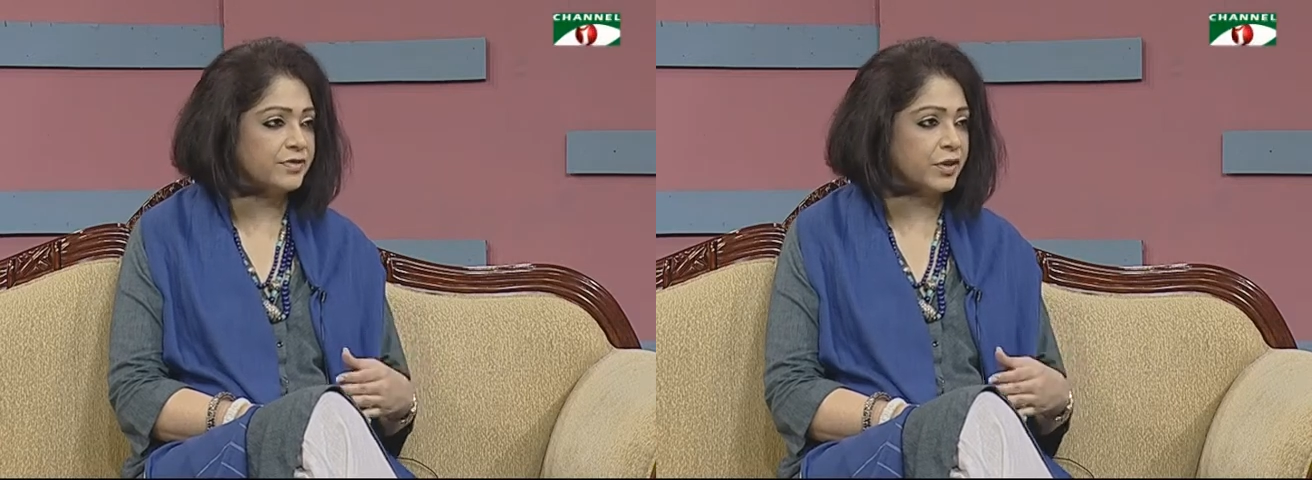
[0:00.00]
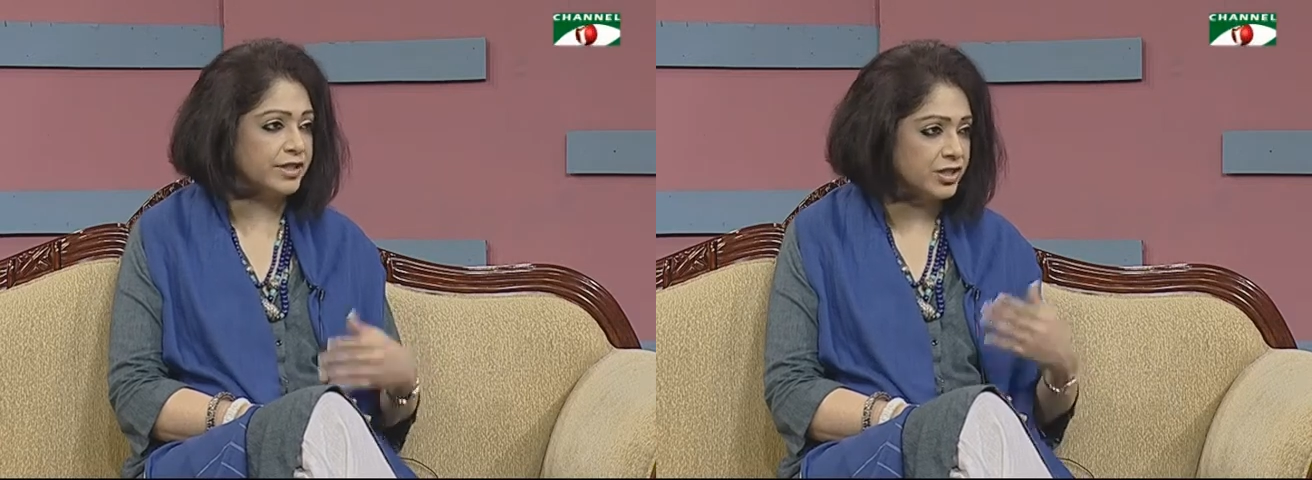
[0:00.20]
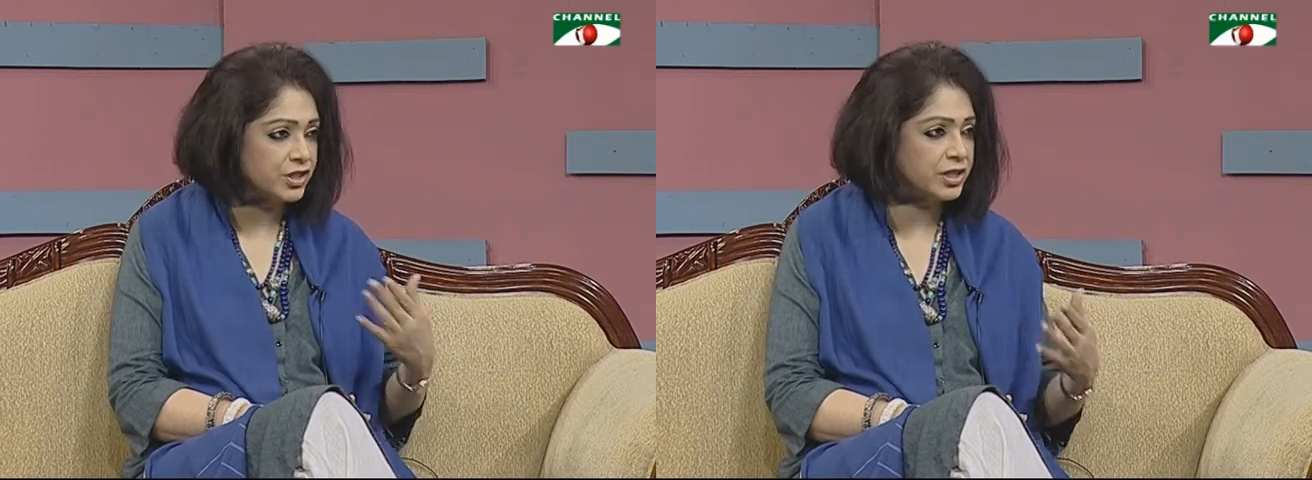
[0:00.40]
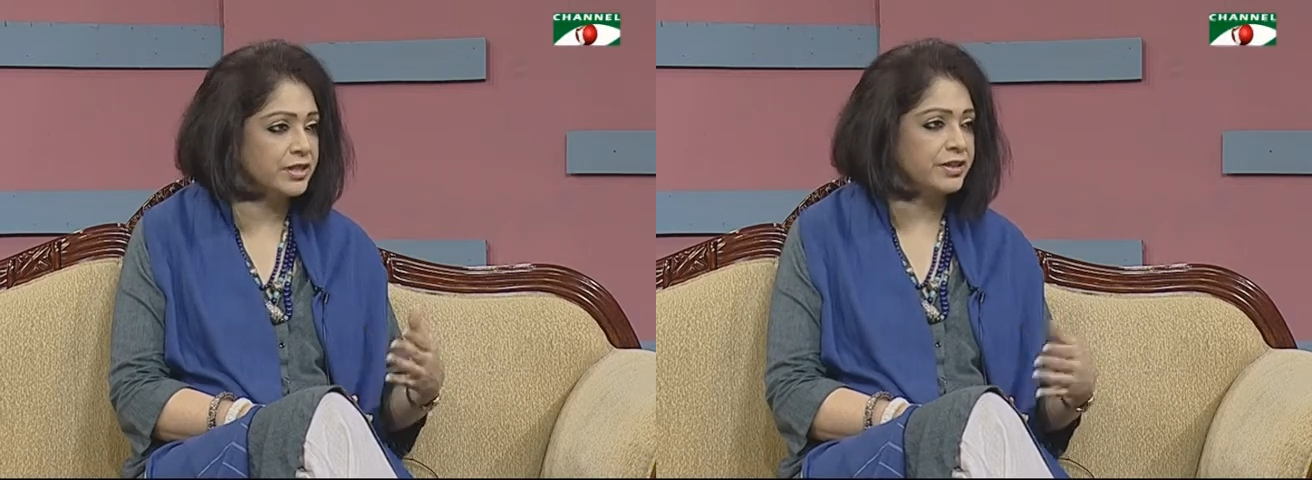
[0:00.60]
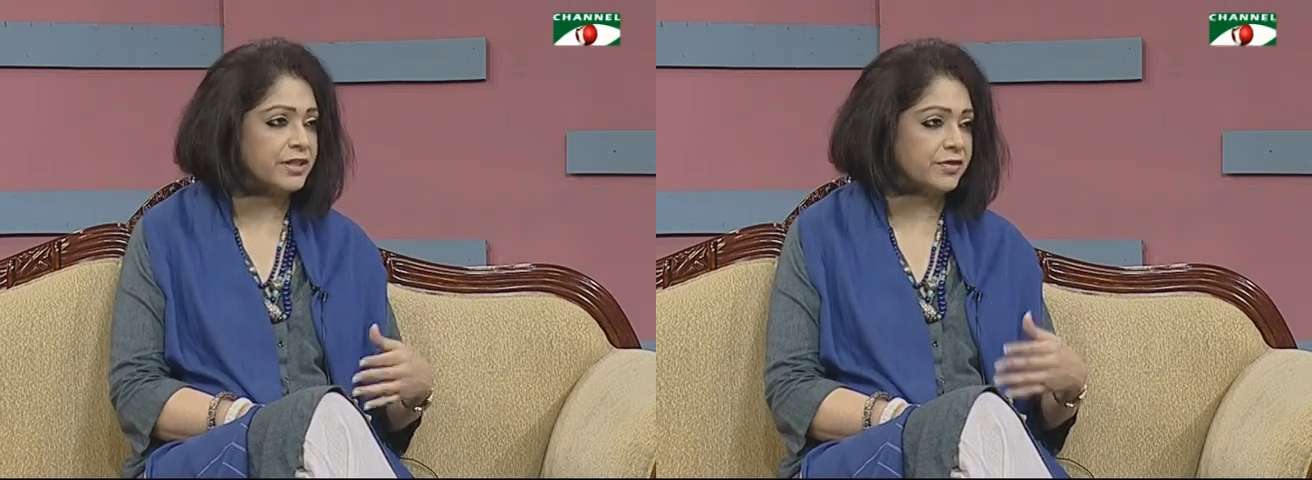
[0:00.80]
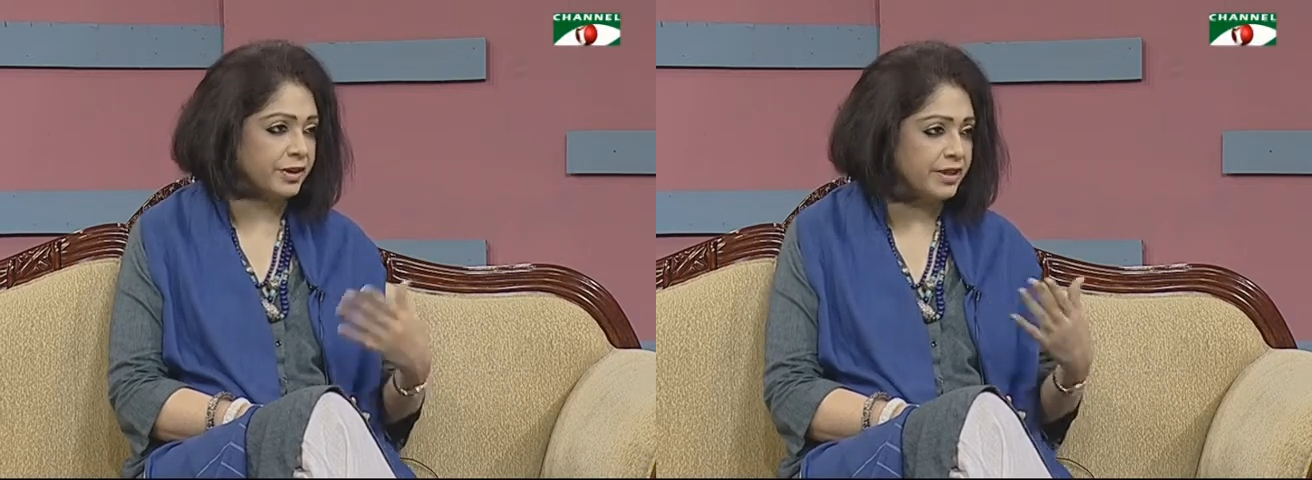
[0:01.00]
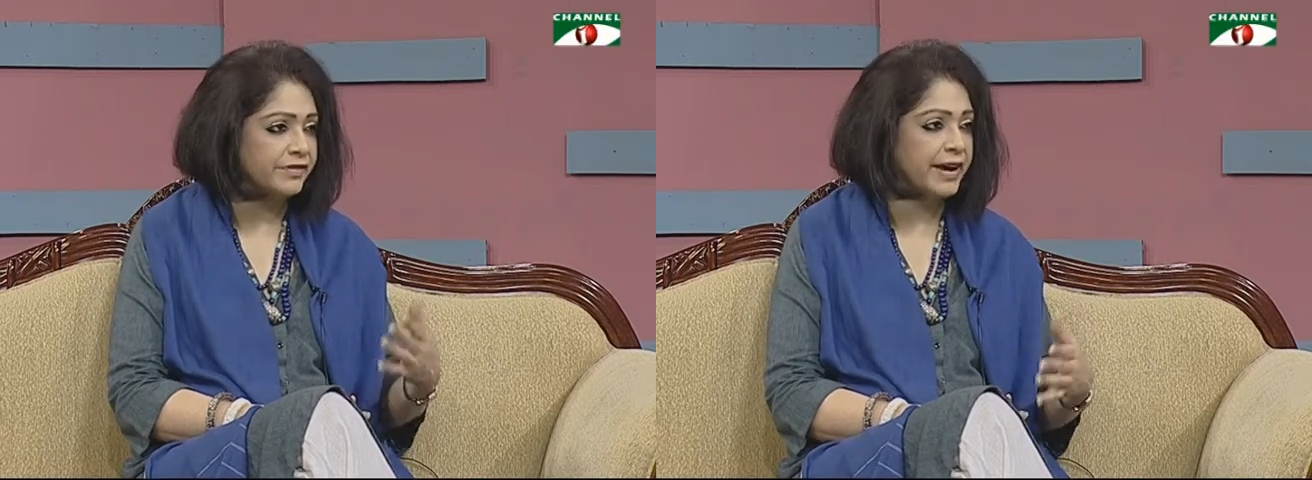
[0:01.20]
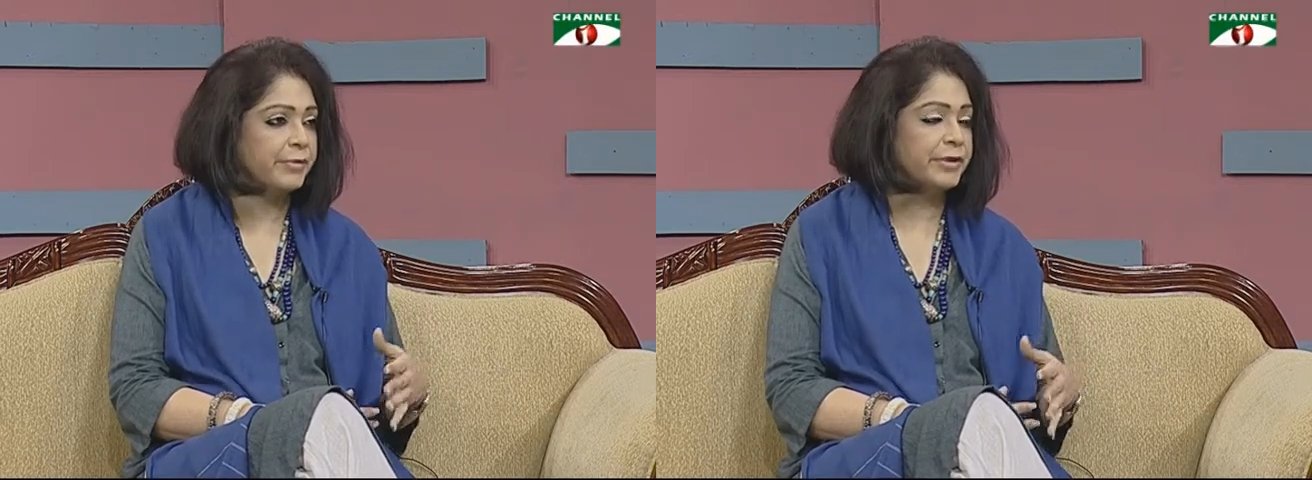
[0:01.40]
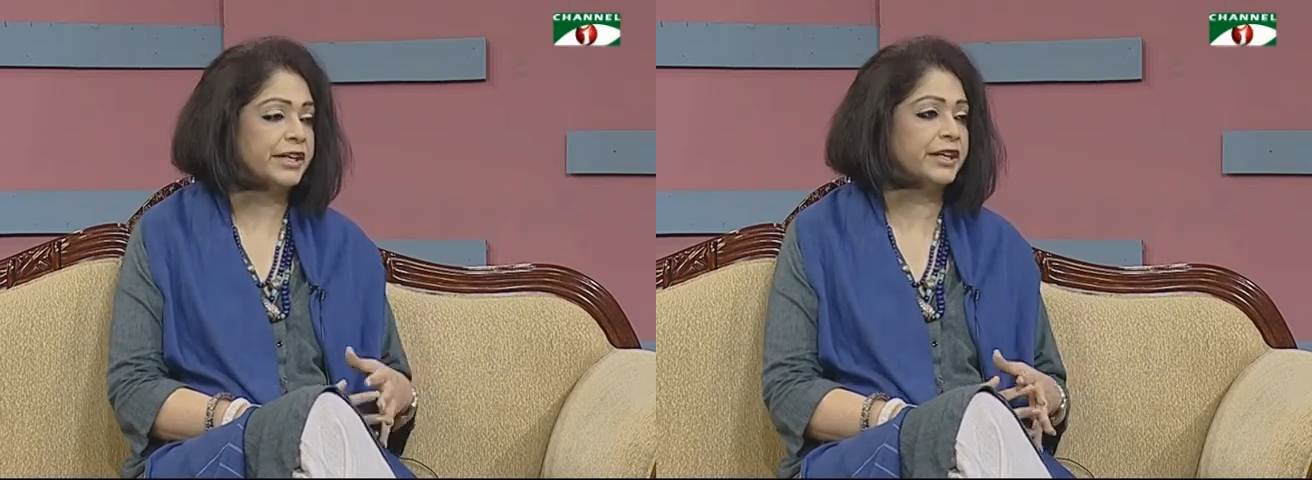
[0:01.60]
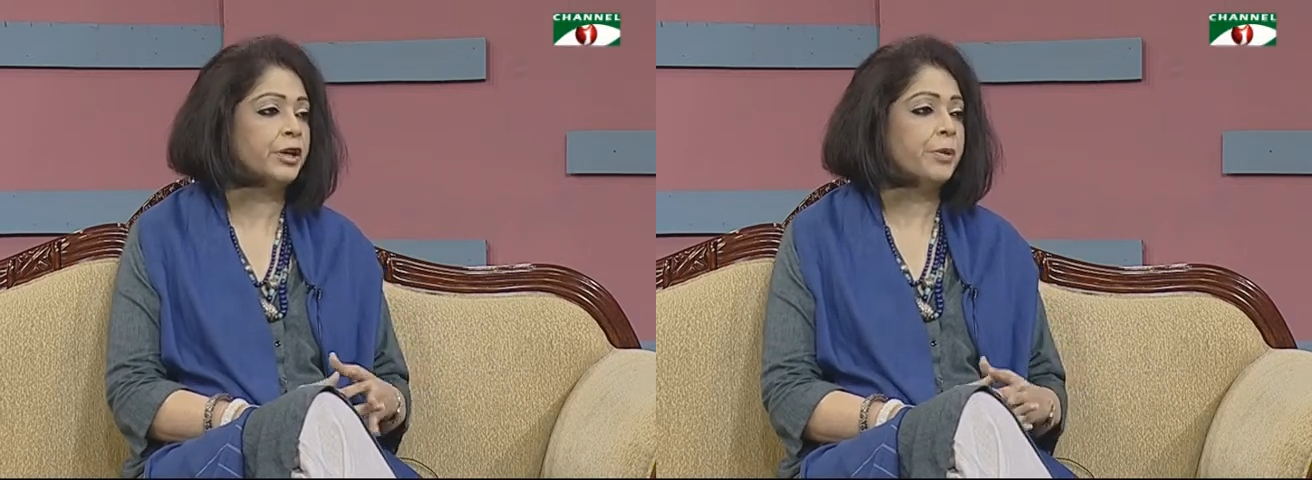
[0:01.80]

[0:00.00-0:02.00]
ফর দেয়ার চিলড্রেন ফর দেয়ার ফ্যামিলি